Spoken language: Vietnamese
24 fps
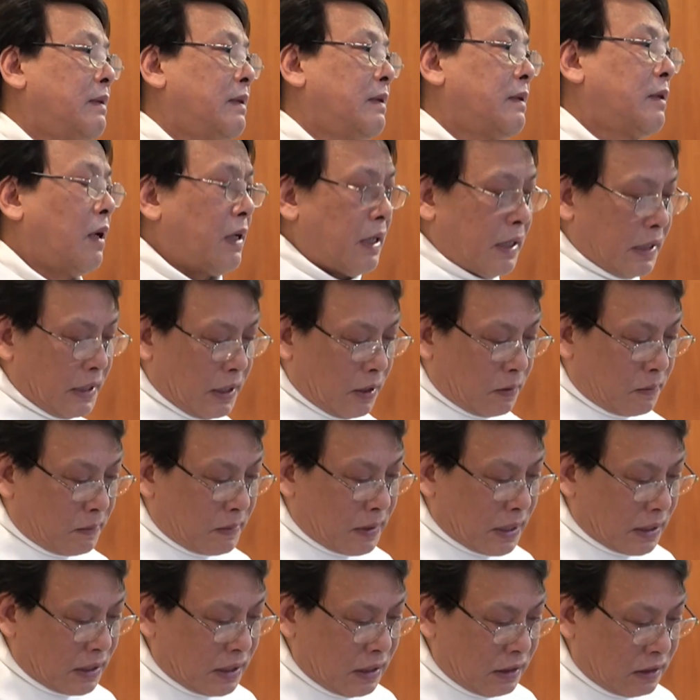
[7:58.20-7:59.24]
đó là điều
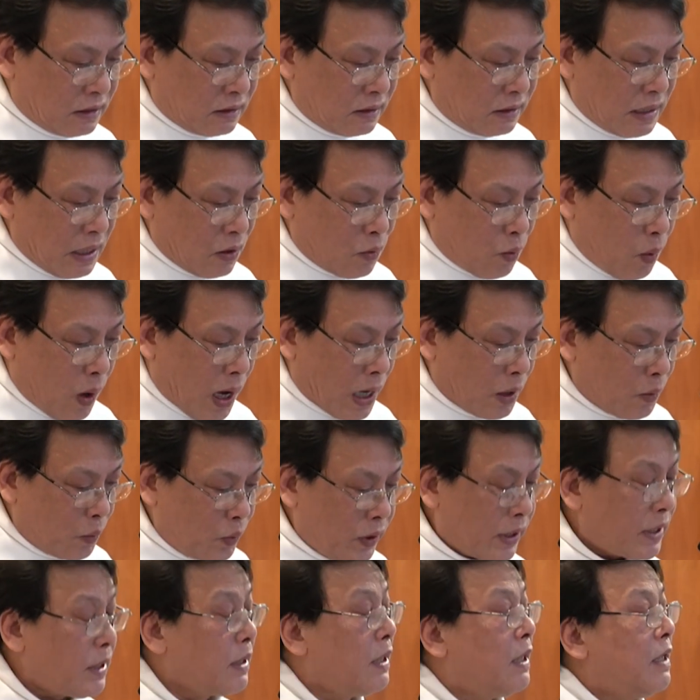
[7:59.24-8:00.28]
mà thiên sứ đã quả
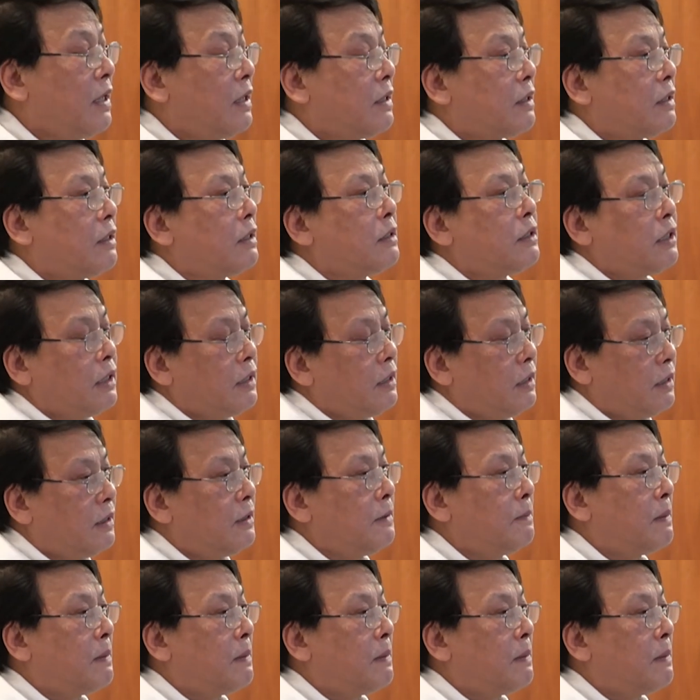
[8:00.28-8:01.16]
quyết cho đức trinh nữ